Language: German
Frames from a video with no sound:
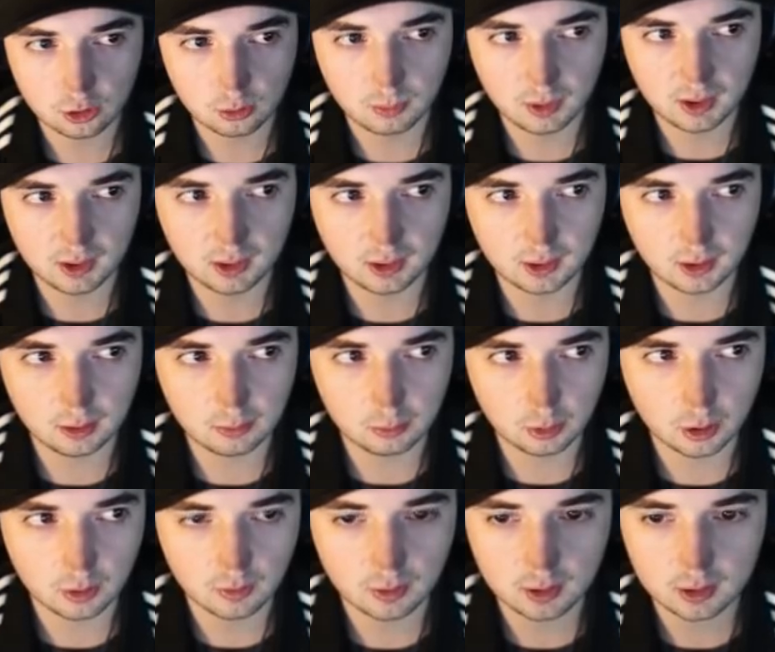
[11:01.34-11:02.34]
du Danke, gegeben,
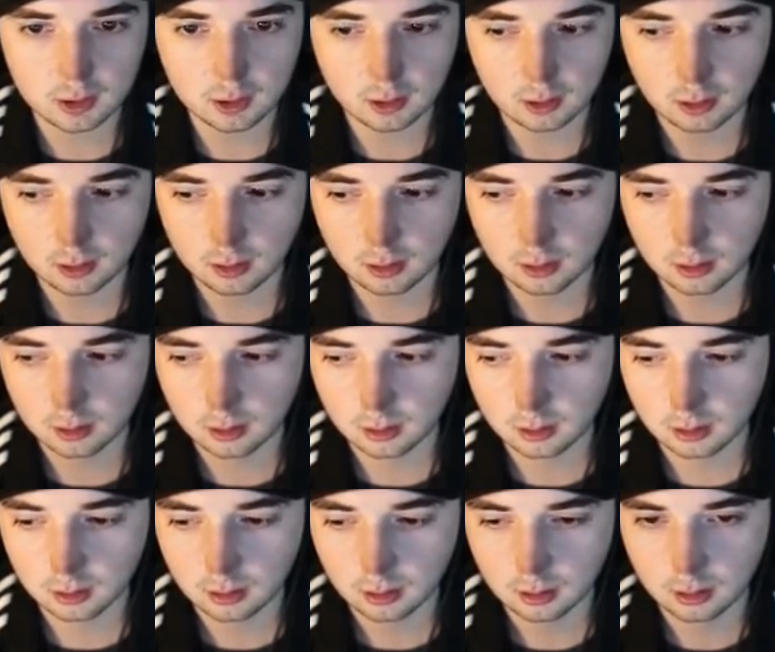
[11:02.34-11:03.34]
oder was? Ja. Ja,
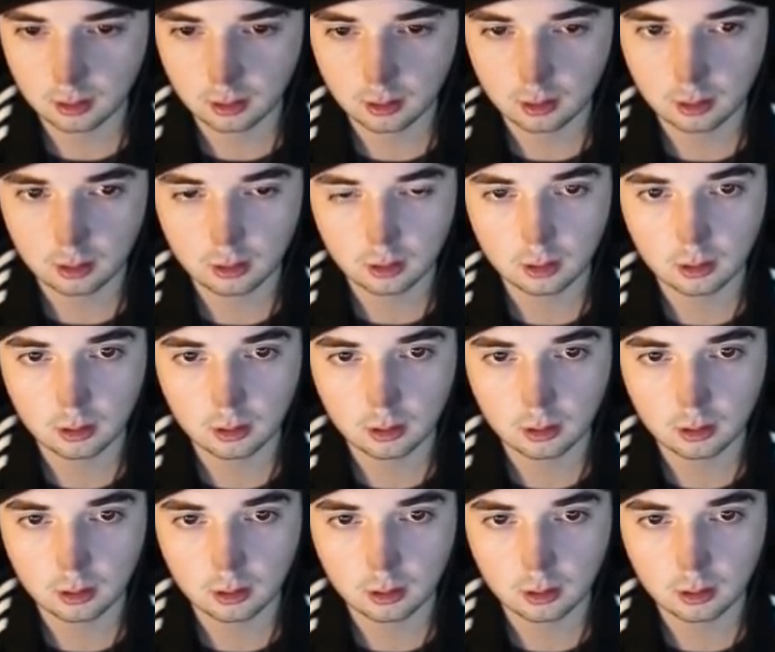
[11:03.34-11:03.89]
hier, ja, ja, er, er, er